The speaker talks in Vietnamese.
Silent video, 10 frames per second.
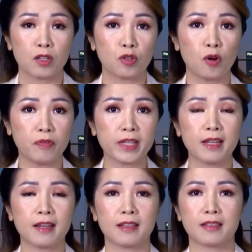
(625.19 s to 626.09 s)
Covid
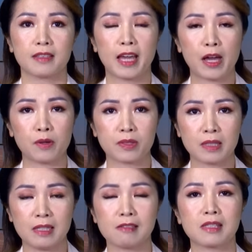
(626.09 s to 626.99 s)
á, theo C
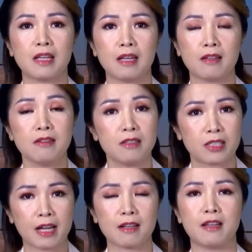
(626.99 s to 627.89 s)
D C đưa
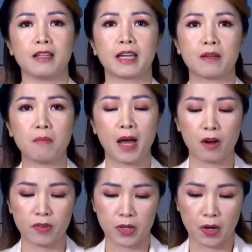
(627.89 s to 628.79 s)
ra cái lời cảnh
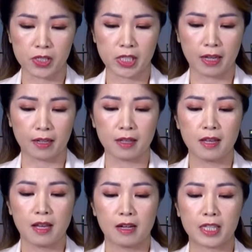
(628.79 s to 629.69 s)
báo và nói rằng á,
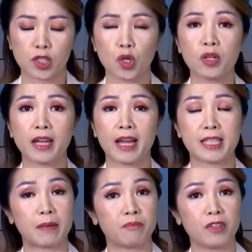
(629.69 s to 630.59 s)
là số ca
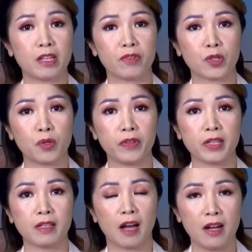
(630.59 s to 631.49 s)
nhập viện vì Covid
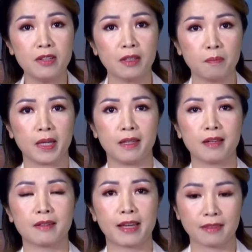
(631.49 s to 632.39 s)
ở nước Mỹ
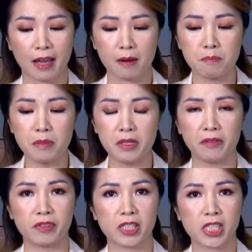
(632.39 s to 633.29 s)
á, đã tăng mười
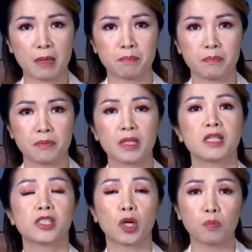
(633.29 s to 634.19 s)
phần trăm
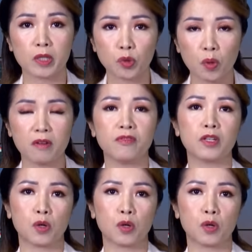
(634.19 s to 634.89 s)
trong cái tuần vừa